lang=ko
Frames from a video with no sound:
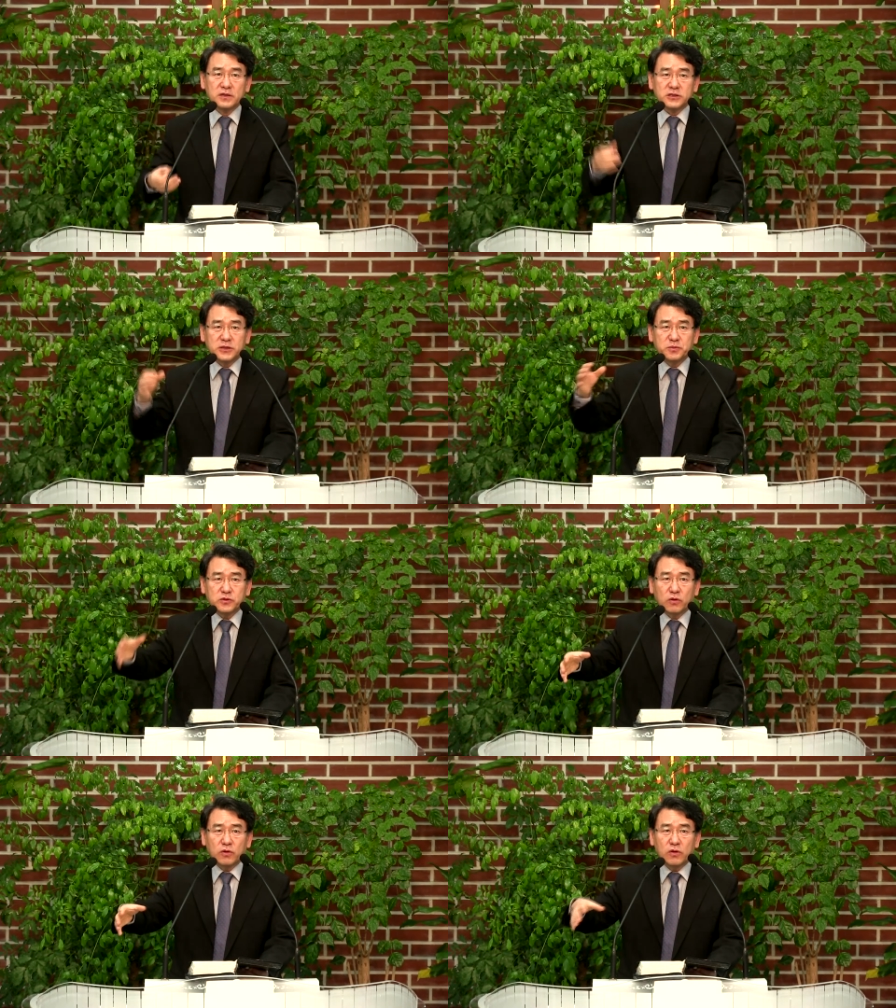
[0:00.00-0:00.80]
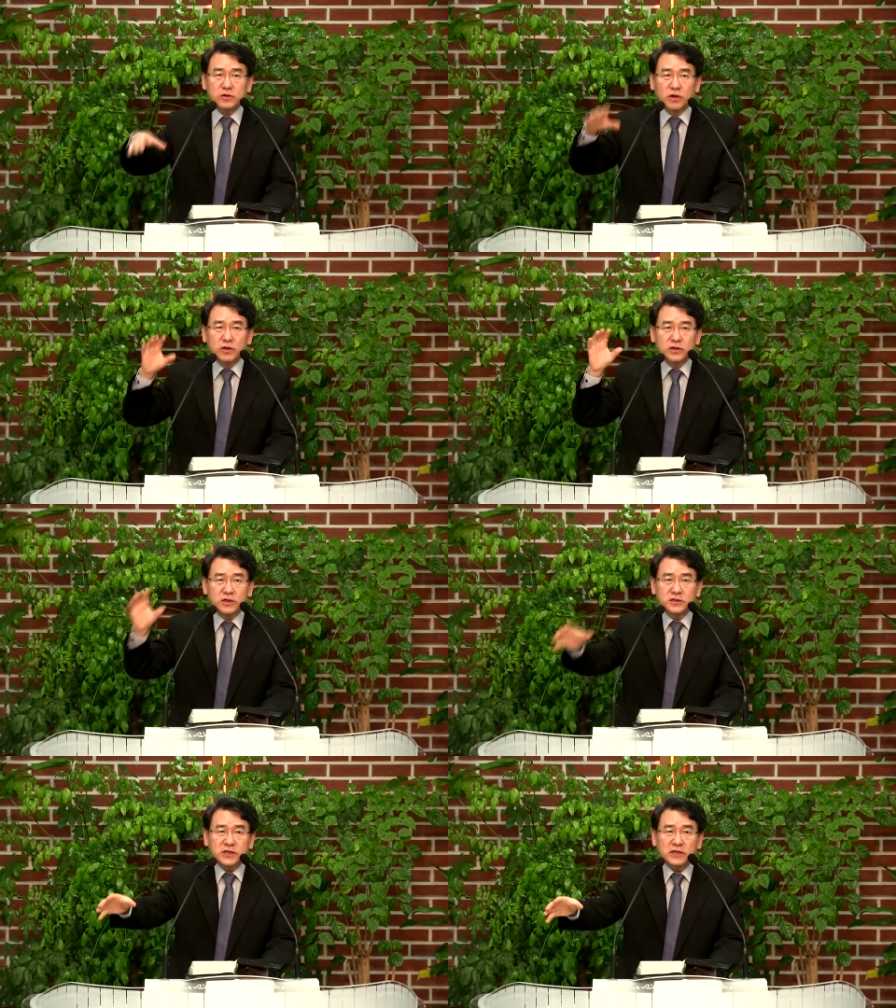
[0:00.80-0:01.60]
집도
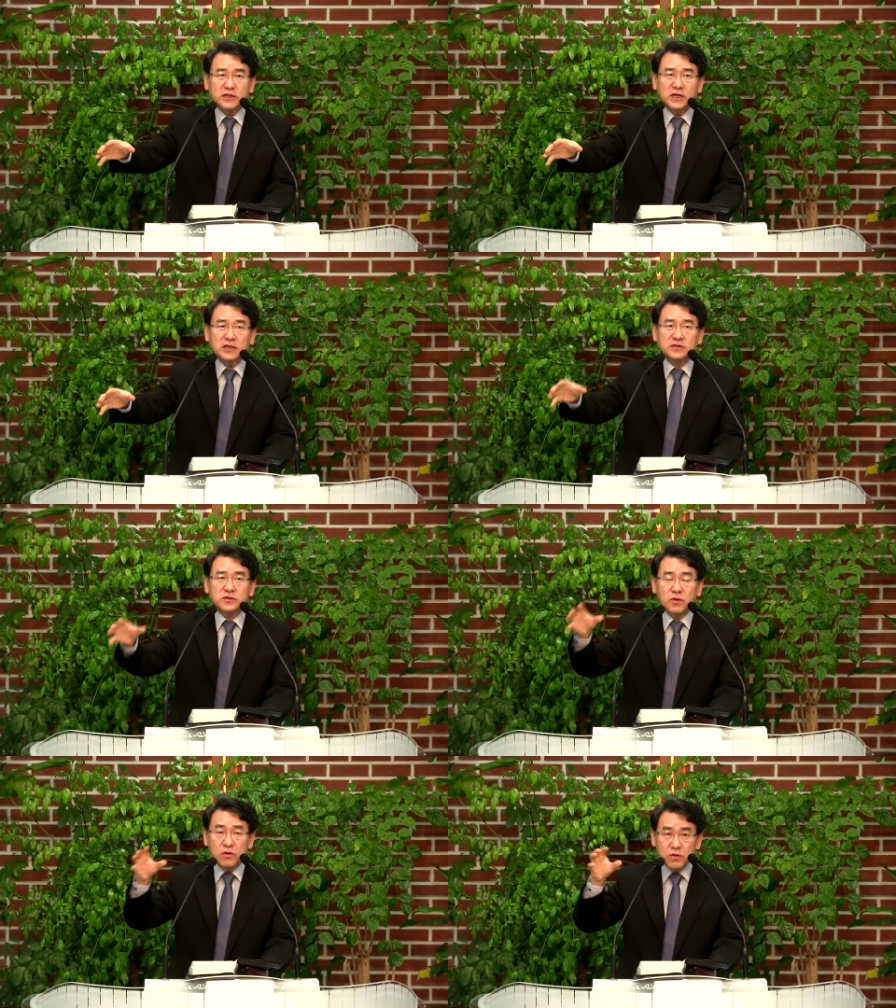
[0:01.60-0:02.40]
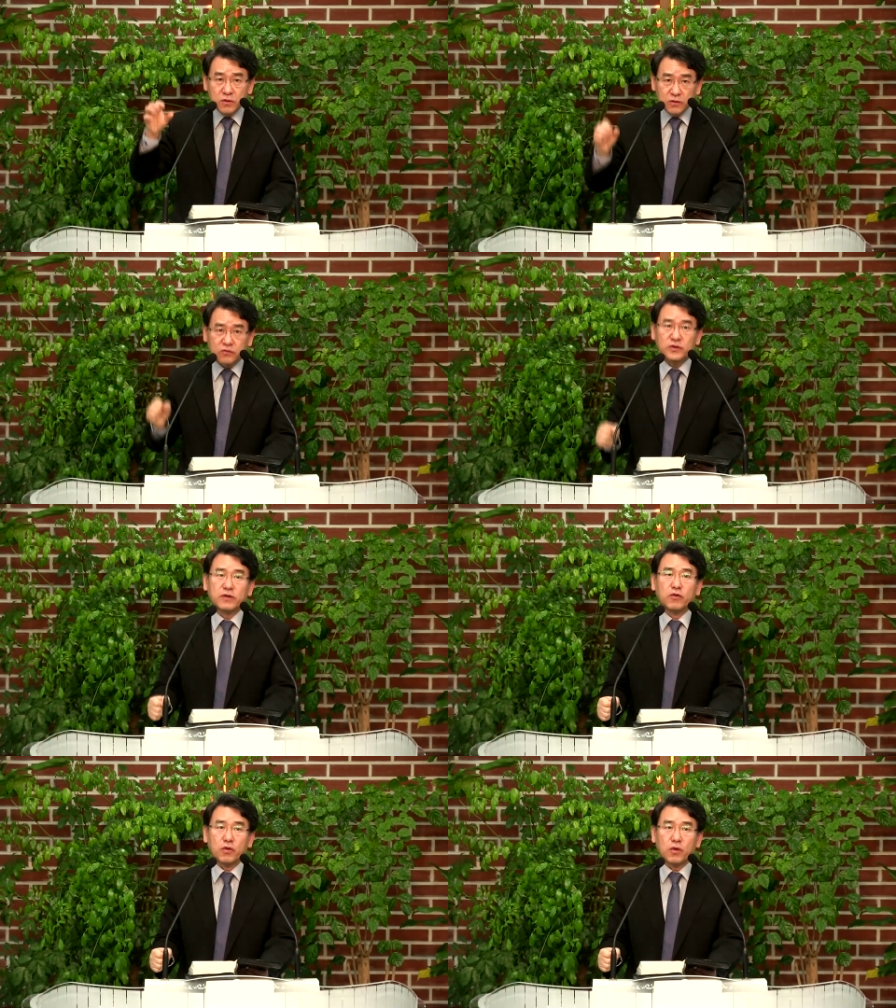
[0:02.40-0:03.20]
너희들이 찾아가지고
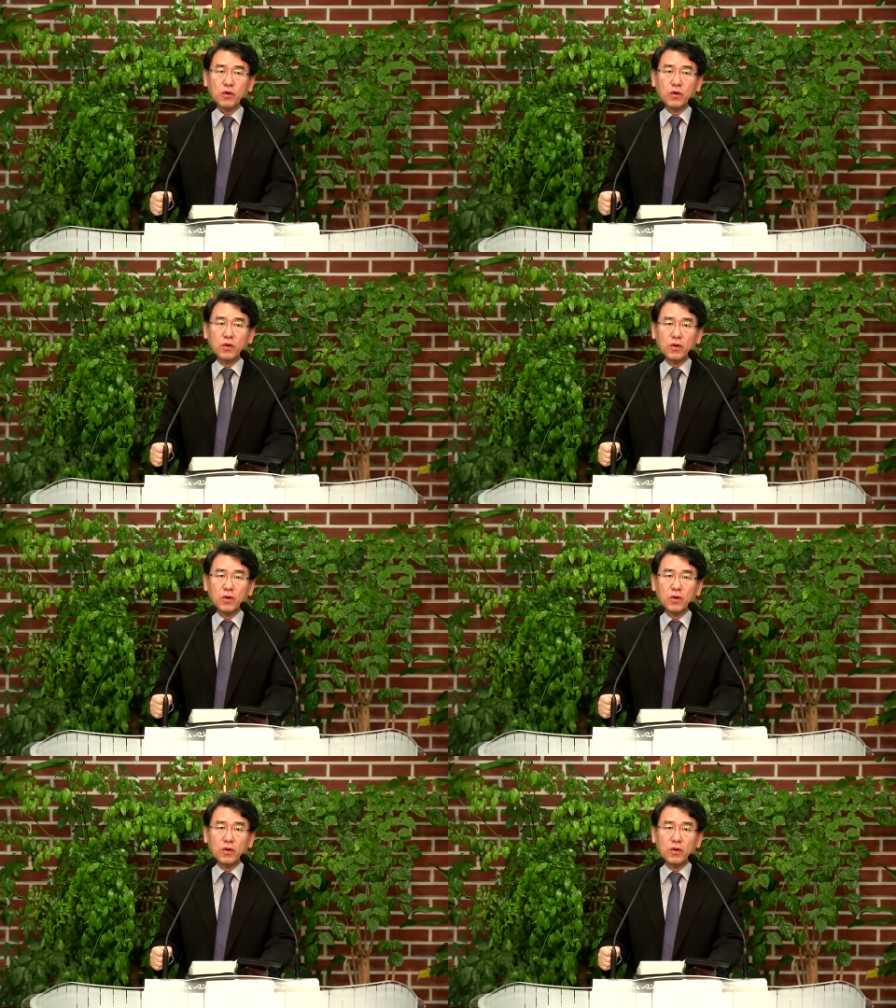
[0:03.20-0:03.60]
구해오고